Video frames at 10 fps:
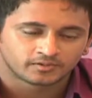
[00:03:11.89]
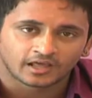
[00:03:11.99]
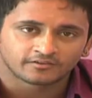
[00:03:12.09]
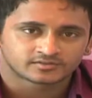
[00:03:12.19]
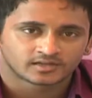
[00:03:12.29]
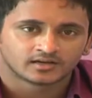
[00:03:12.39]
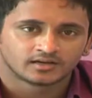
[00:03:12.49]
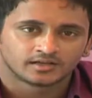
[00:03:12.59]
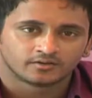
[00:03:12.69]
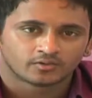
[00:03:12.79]
లైఫ్
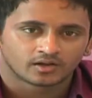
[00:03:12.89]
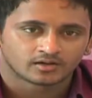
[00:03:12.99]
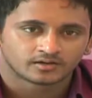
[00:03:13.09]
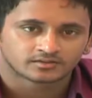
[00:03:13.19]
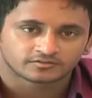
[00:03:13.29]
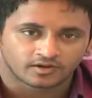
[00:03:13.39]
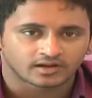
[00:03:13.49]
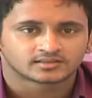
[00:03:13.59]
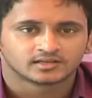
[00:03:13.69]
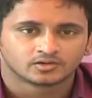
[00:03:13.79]
స్టైల్ని వాళ్ళ
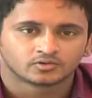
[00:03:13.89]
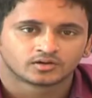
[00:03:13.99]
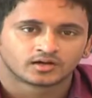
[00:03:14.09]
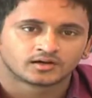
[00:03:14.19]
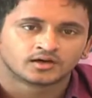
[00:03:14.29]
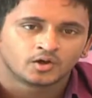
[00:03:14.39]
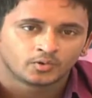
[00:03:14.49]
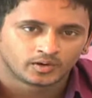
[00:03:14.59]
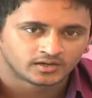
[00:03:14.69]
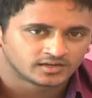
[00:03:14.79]
వాళ్ళకి తెలియకుండా
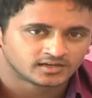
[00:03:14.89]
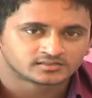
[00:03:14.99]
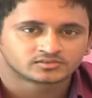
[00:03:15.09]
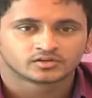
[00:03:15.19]
వెంటిలేటర్స్లో